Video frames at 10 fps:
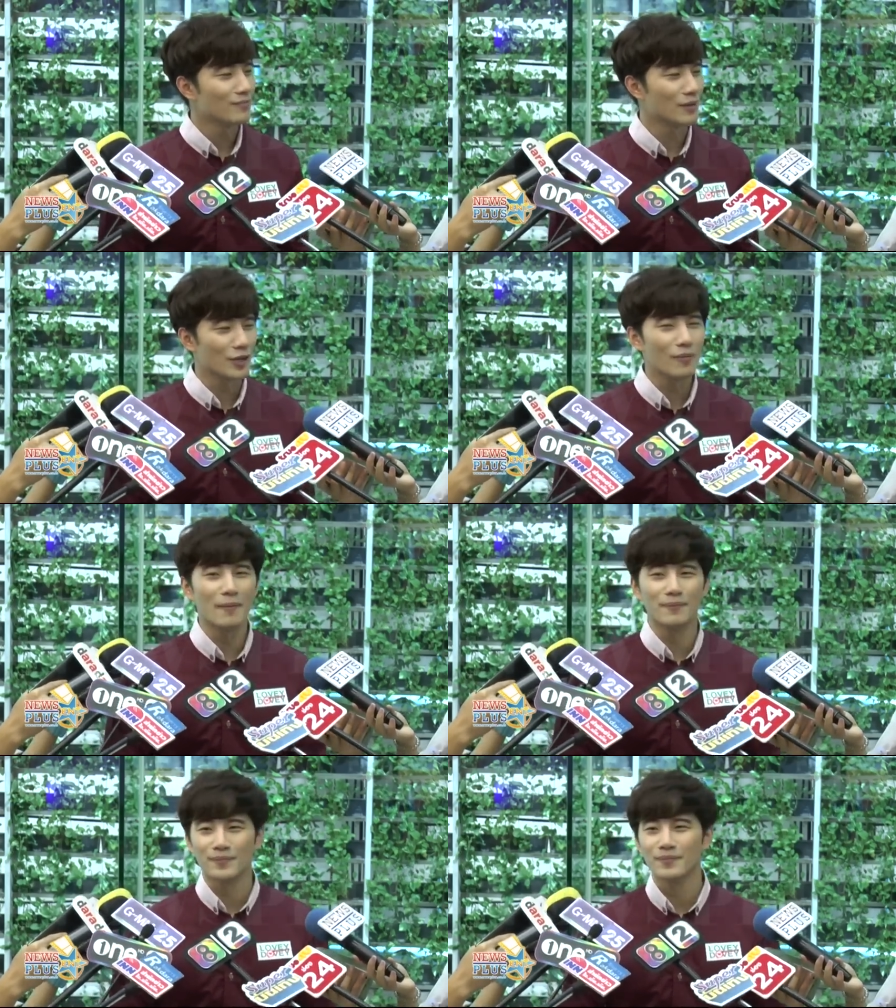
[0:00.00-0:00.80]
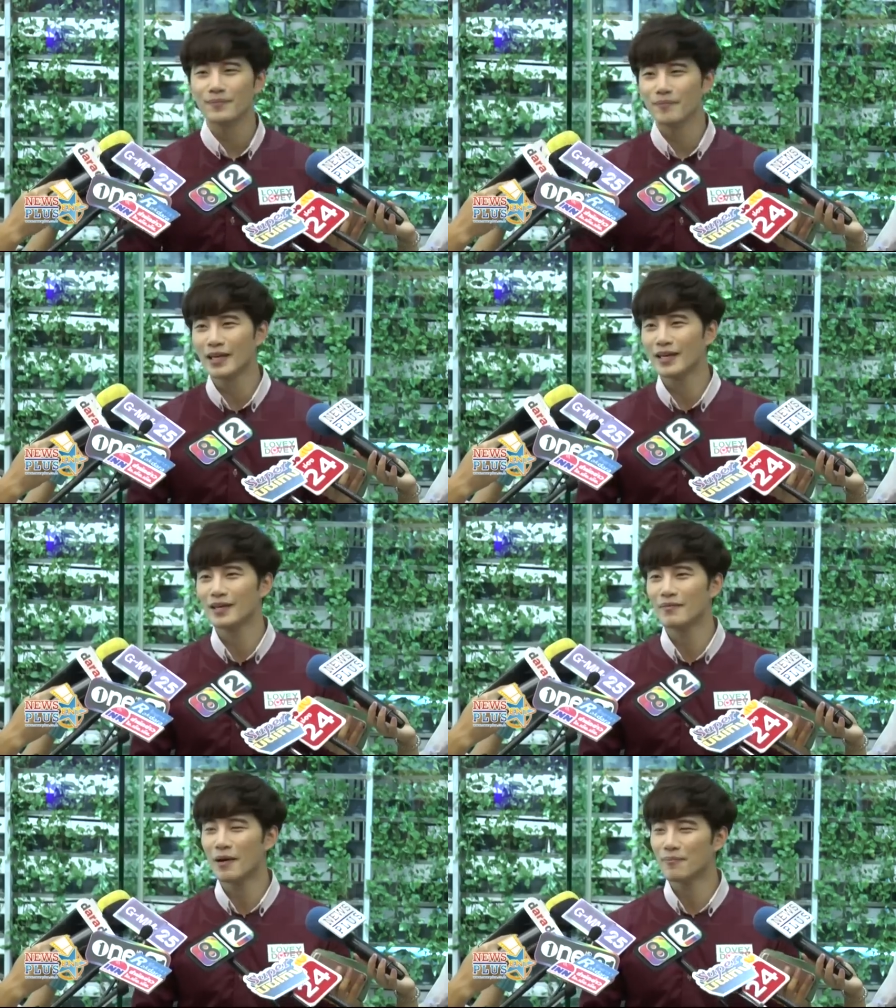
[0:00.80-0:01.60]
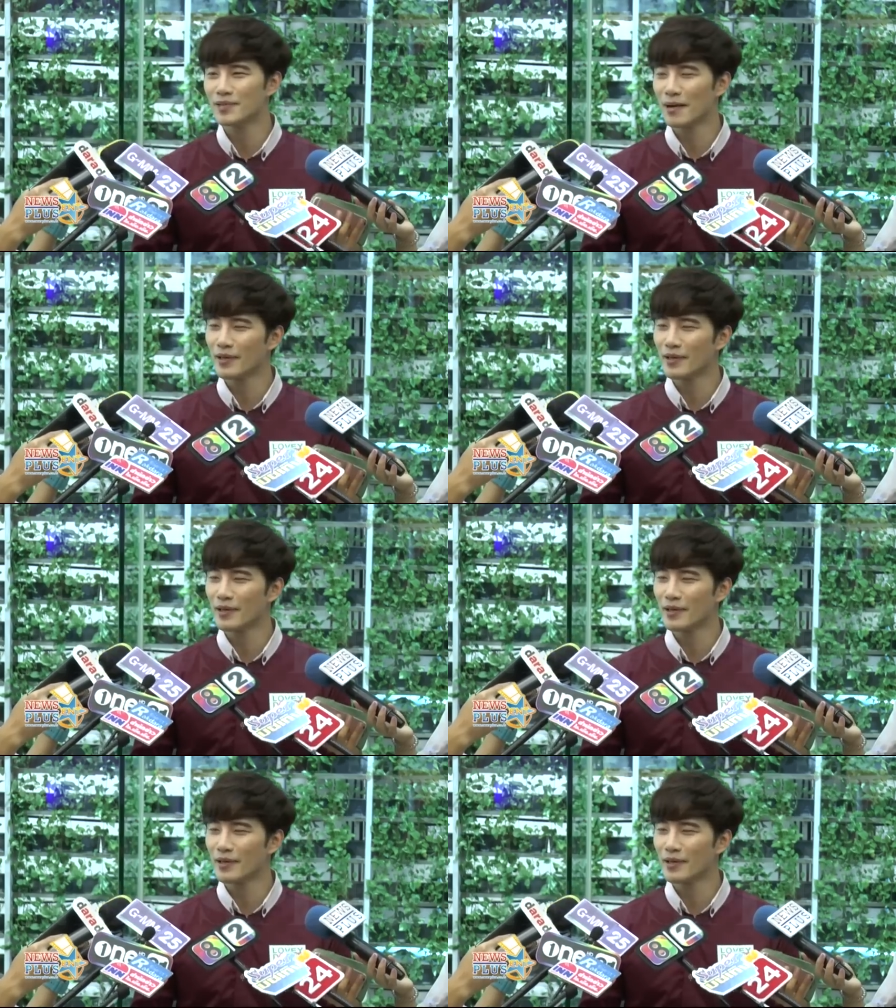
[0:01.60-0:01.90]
มันต้องแบบมีแบบสา